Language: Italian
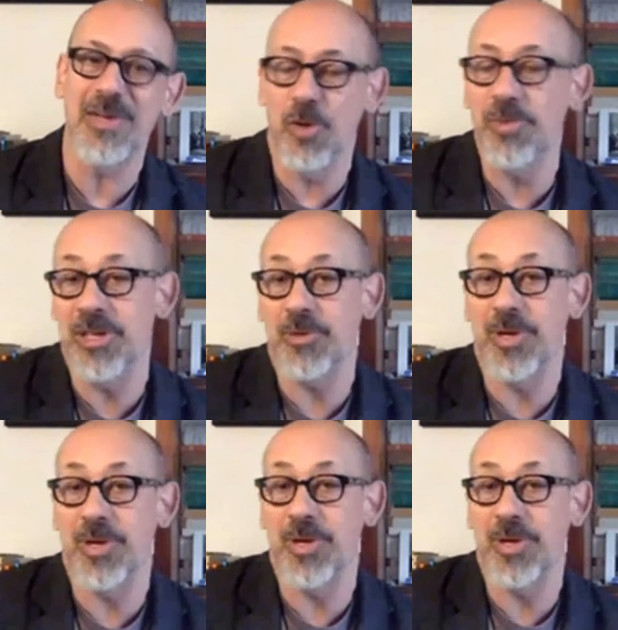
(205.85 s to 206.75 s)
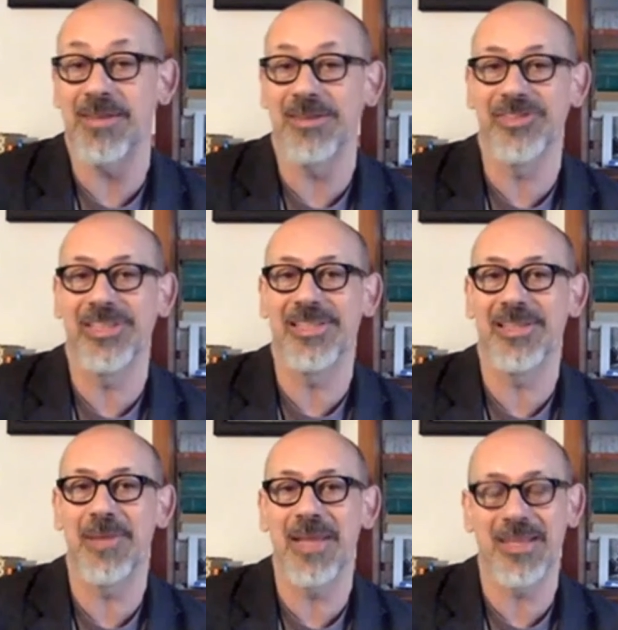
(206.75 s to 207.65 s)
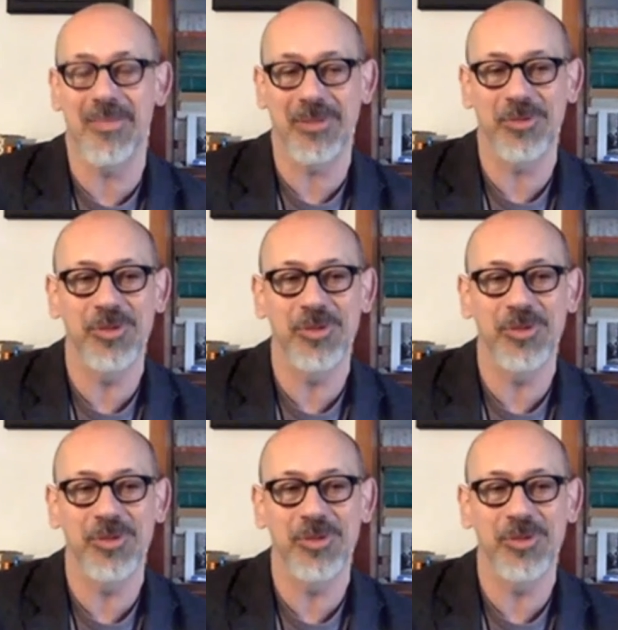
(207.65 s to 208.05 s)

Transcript: in nome di qualcos'altro evidentemente,